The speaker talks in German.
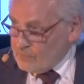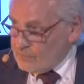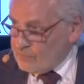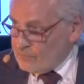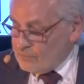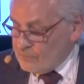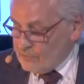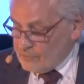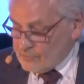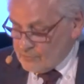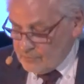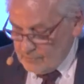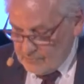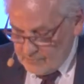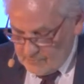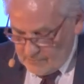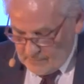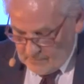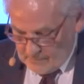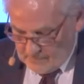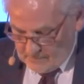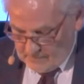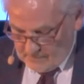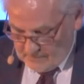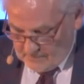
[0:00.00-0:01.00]
und
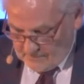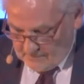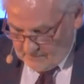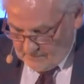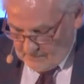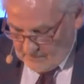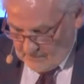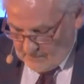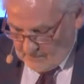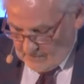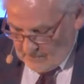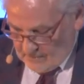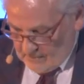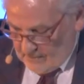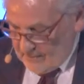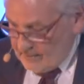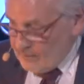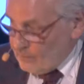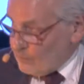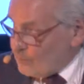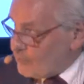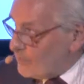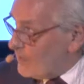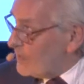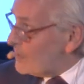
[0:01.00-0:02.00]
Unterstützung. Eine
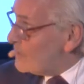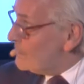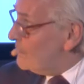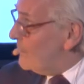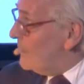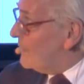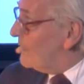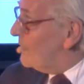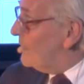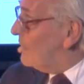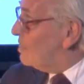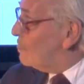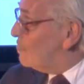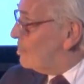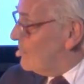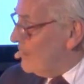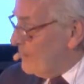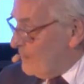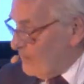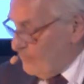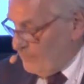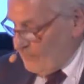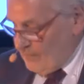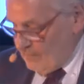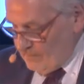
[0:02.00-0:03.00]
durch Netzwerken
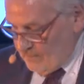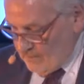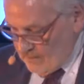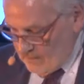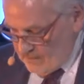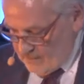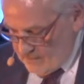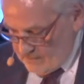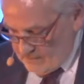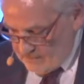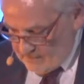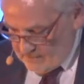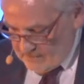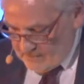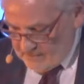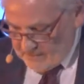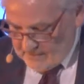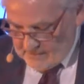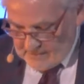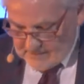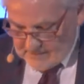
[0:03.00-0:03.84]
entstehende Familie kann den